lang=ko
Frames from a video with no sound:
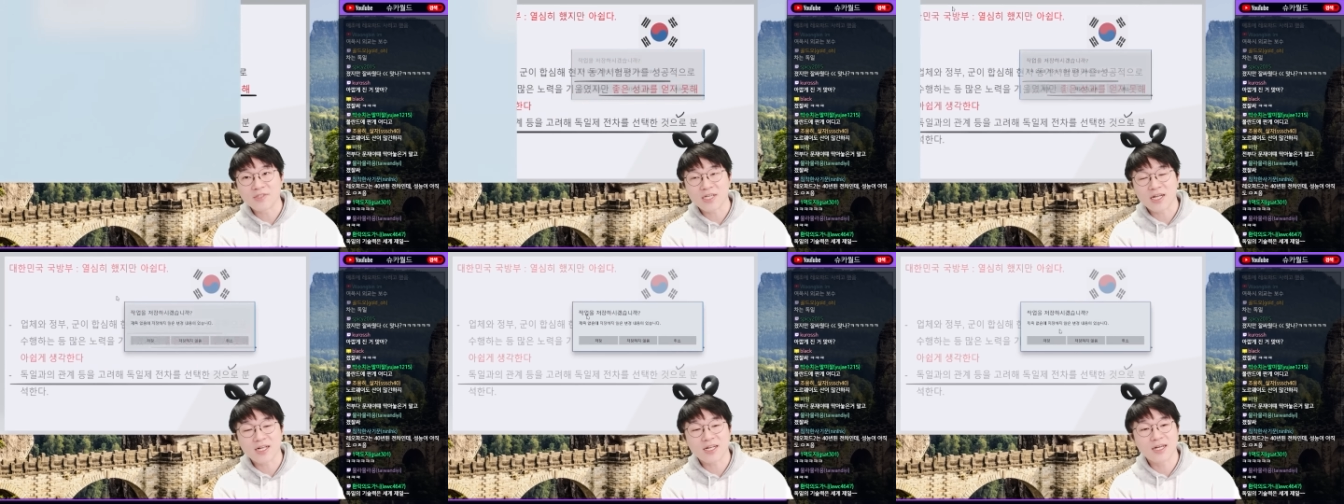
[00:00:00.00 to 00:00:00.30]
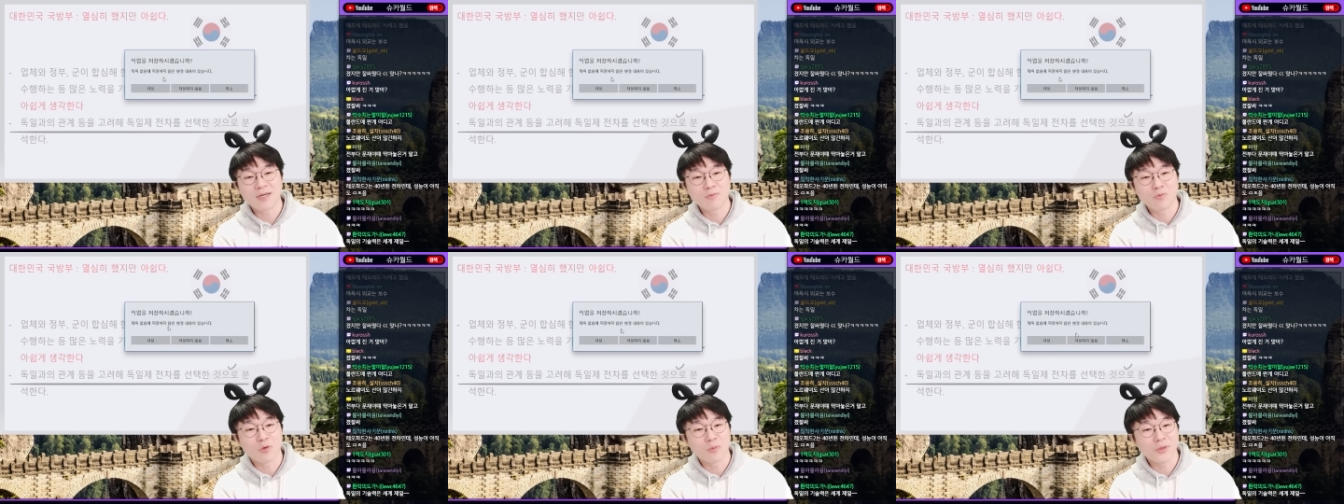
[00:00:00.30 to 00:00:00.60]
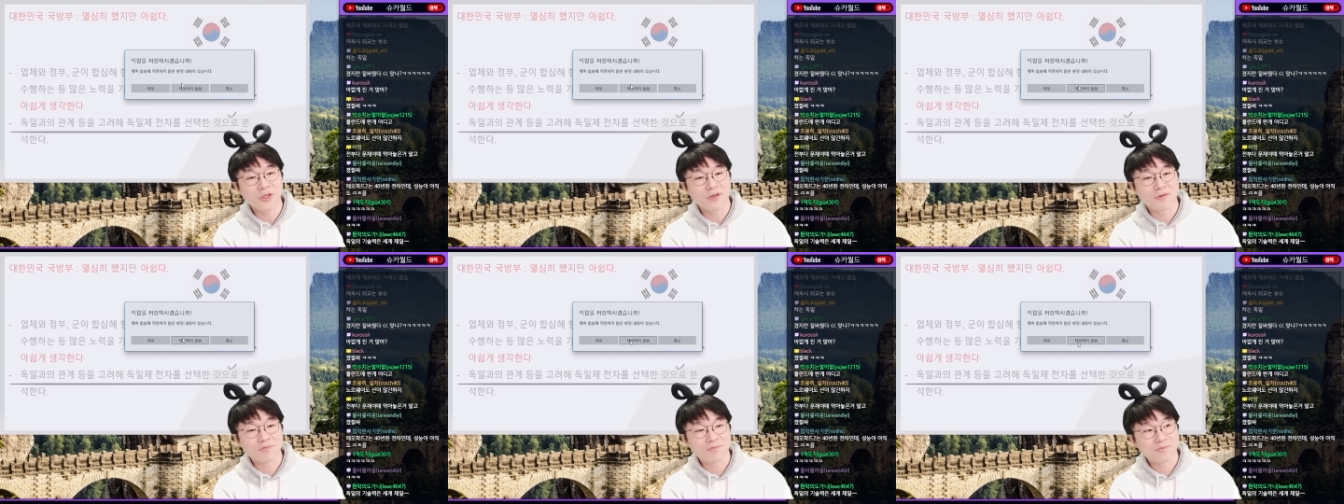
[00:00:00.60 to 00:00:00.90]
잠깐
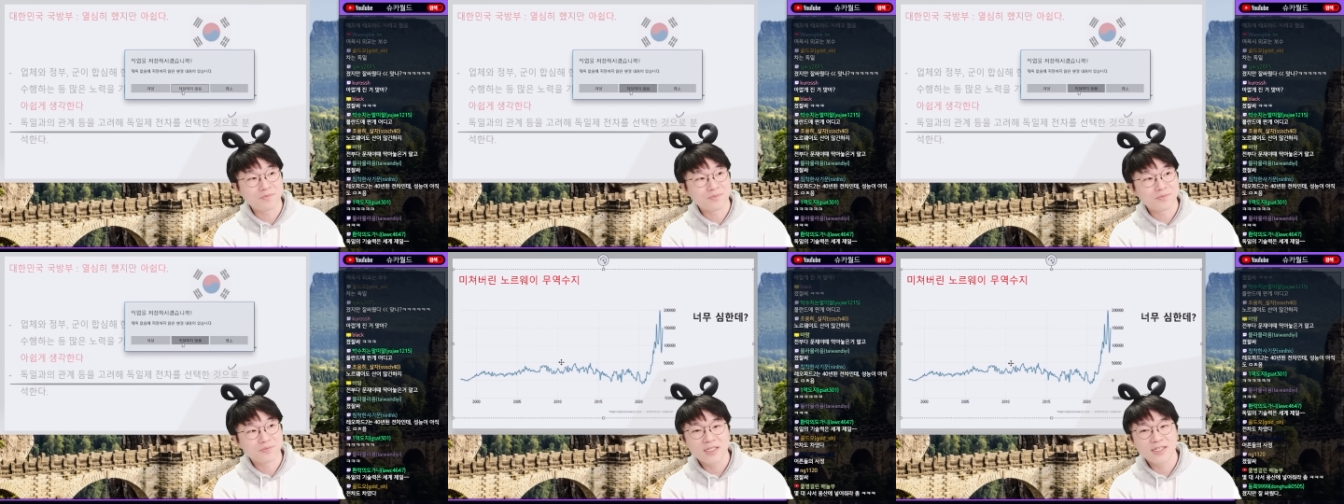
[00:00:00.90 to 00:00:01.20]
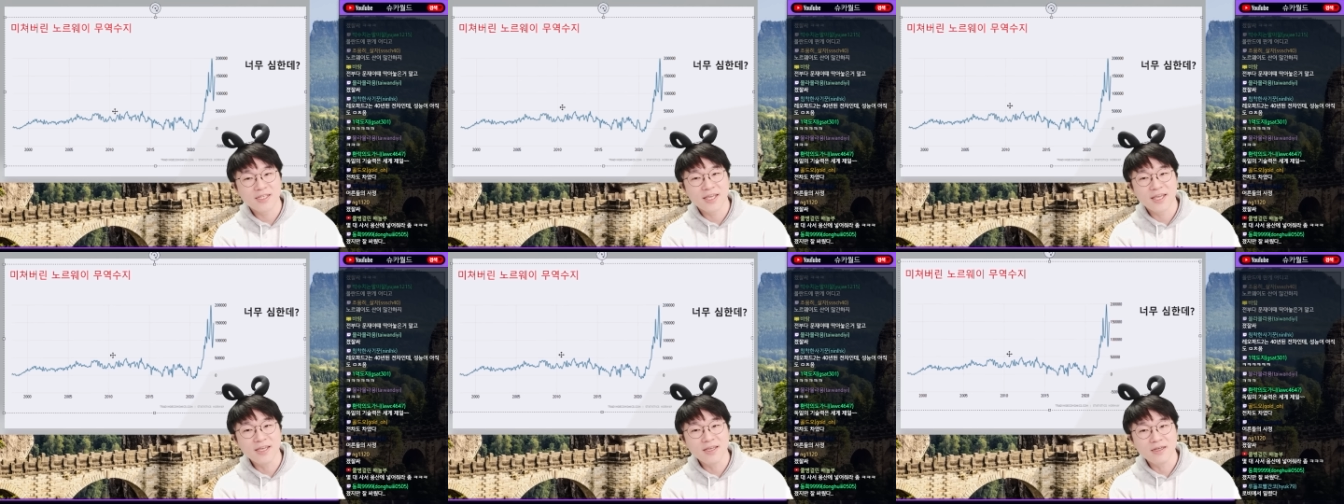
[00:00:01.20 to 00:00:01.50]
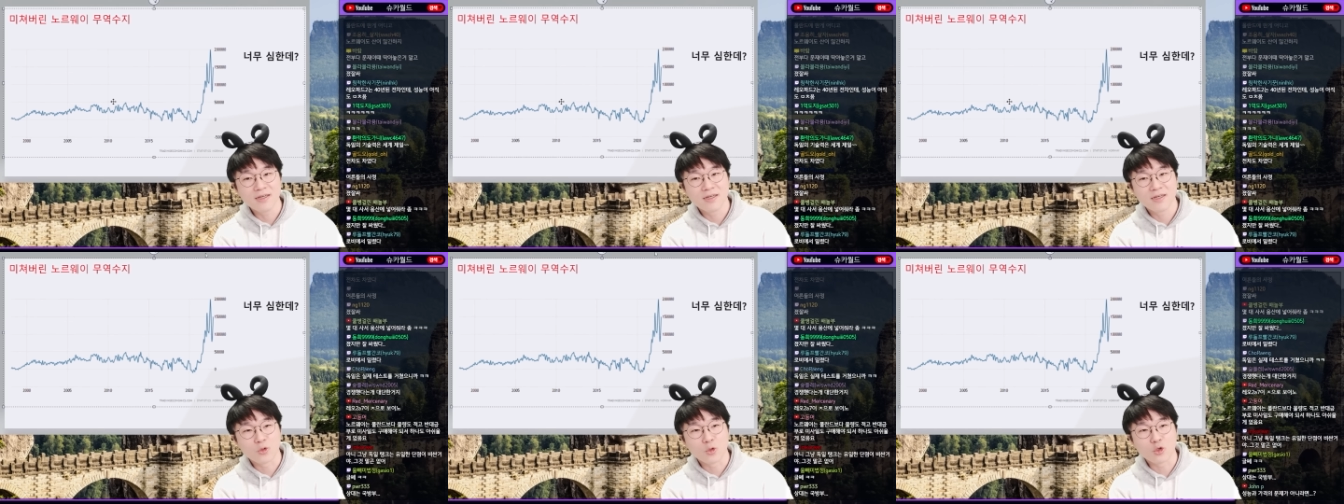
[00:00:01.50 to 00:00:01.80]
보면 이게
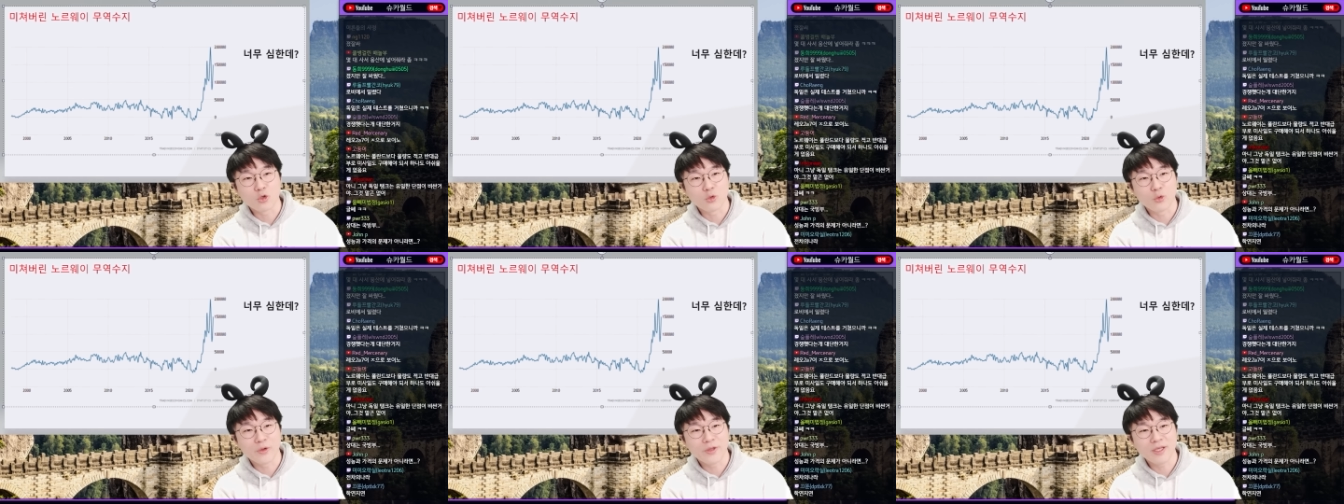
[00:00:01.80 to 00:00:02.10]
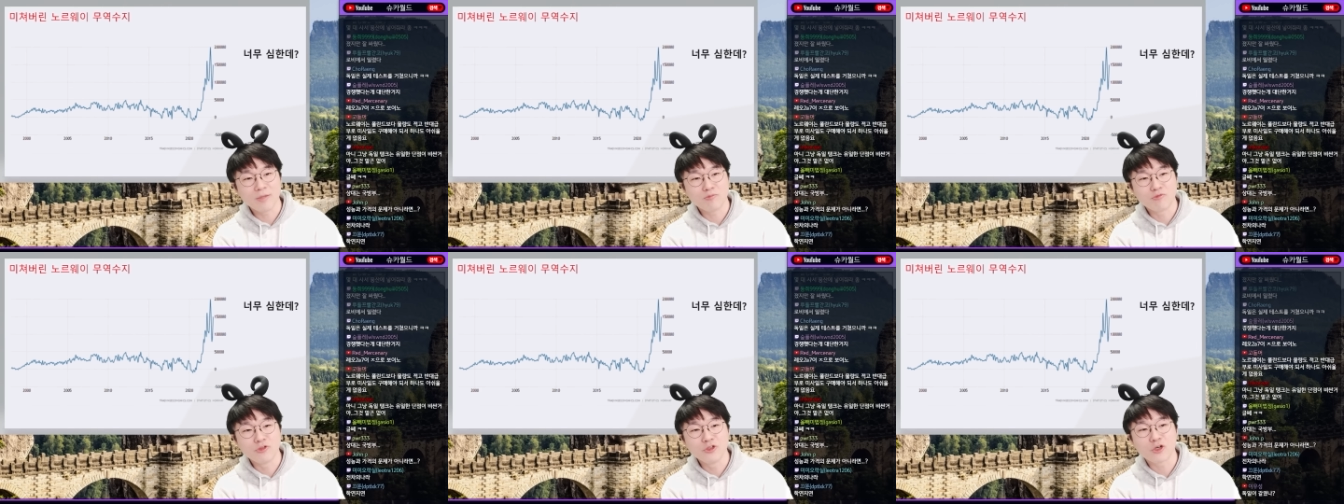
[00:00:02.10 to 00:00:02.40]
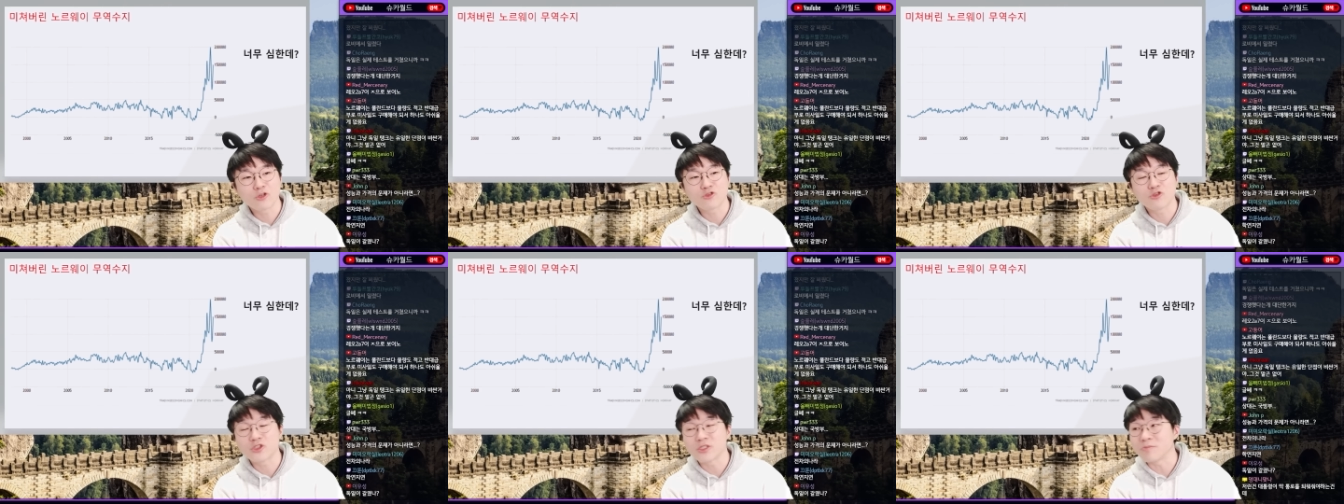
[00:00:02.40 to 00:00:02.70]
노르웨이의
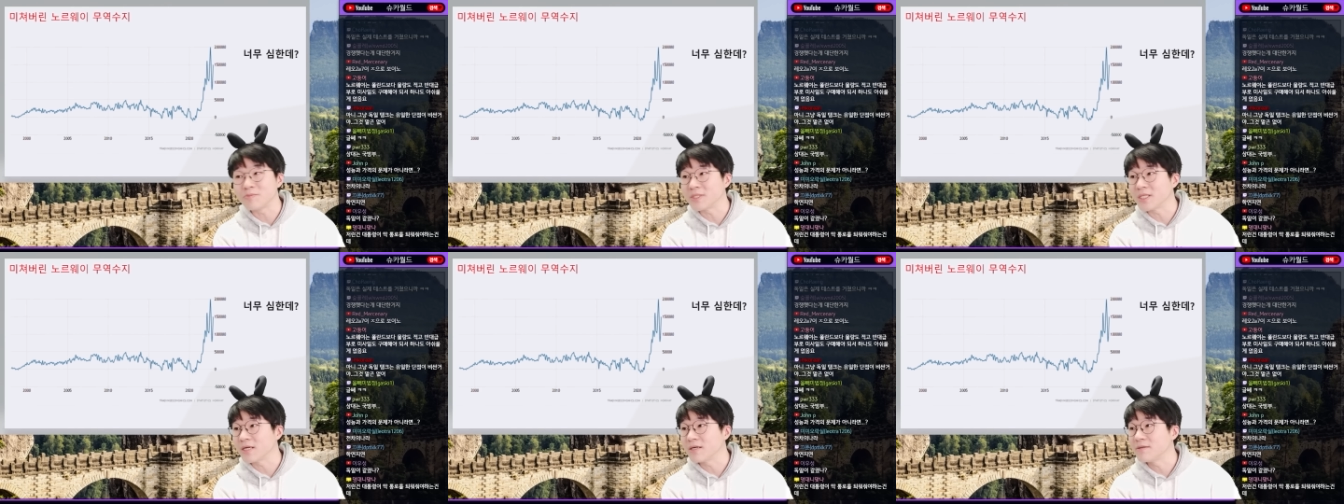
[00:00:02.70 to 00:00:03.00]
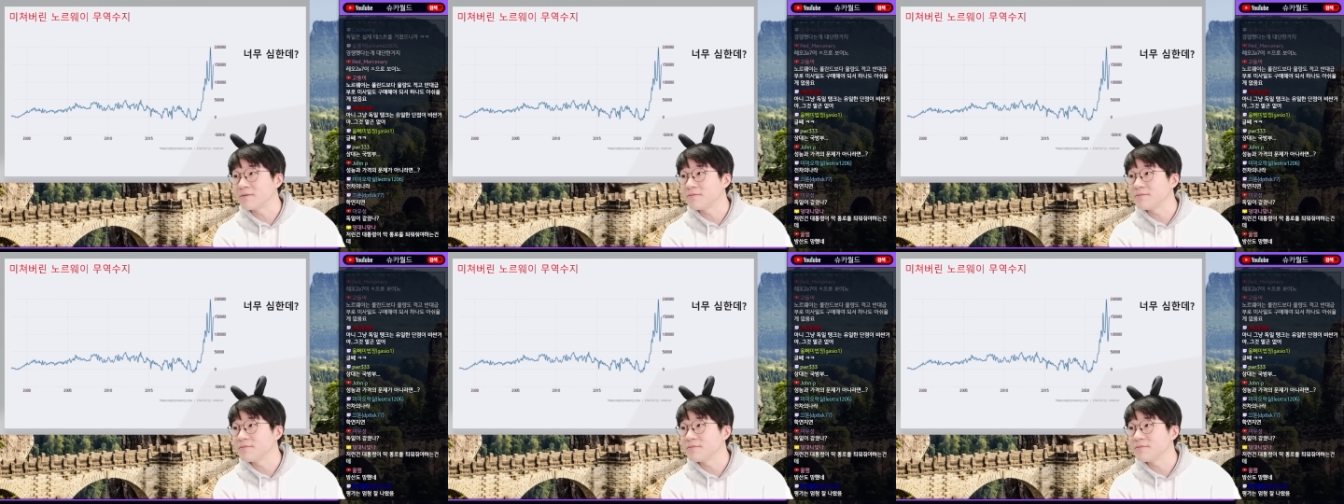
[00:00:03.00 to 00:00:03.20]
무역 수지입니다.